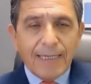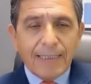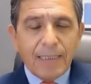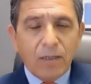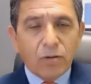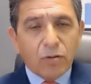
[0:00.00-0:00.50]

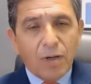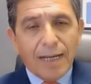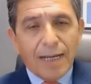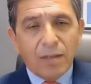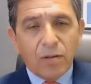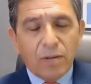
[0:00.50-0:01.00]
Eh, de
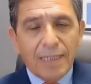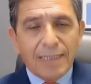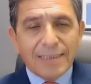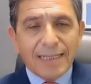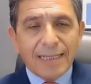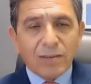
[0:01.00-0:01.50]
otro lado,
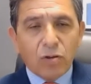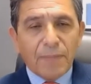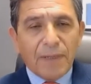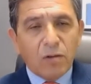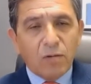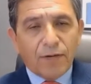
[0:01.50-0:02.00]
el
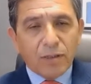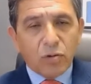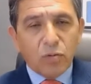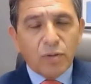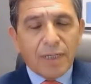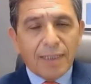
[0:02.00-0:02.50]
sector
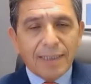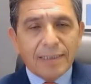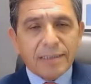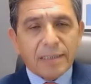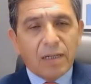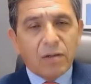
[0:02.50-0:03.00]

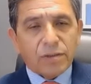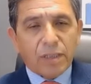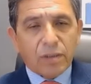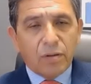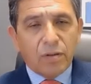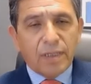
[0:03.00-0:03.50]
manufactura,
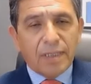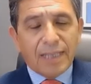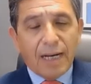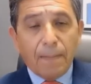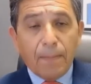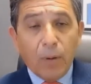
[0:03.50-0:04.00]
los sectores
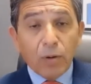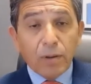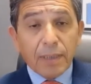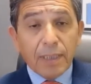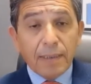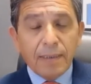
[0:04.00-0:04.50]
de
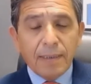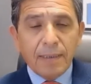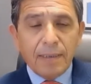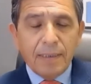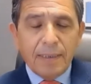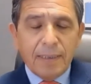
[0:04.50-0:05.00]
transporte
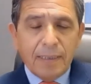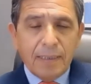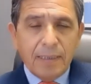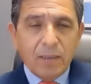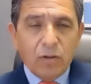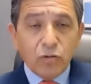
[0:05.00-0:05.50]

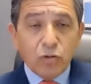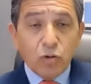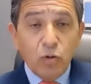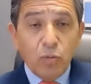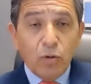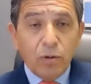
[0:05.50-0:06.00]
y
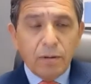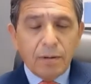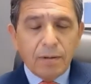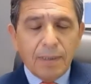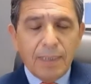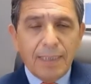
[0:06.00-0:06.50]

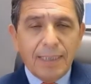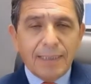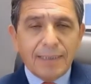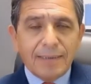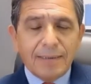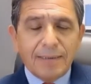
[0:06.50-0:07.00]
consumo
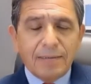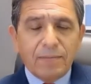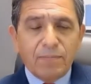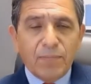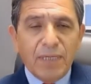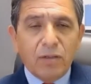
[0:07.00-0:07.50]
eh,
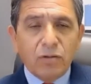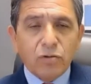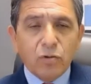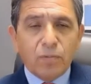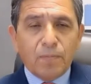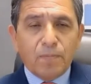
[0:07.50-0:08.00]

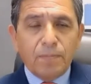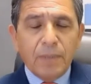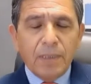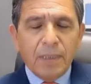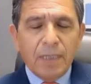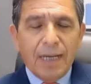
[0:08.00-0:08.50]
vieron sus
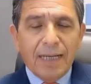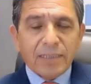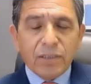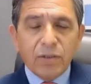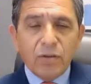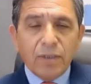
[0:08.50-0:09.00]

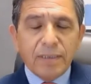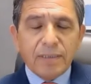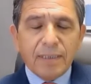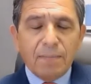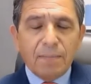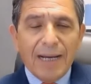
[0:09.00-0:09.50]

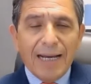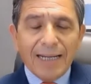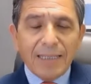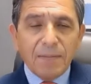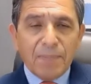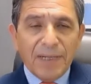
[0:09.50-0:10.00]
acciones
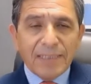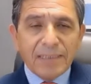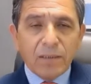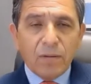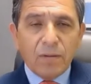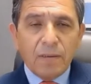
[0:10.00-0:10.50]
bajar de
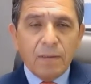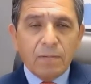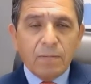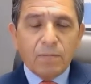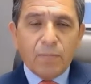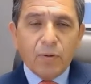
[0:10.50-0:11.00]
precio
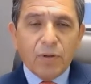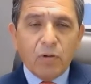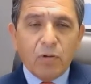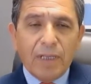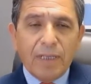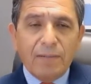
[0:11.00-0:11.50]

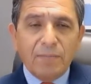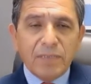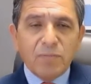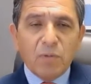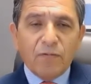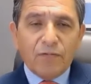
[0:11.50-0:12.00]
por el
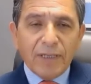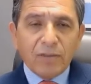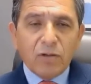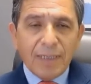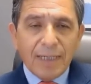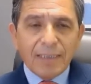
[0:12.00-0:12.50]
mismo
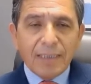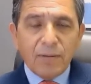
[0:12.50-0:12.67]
efecto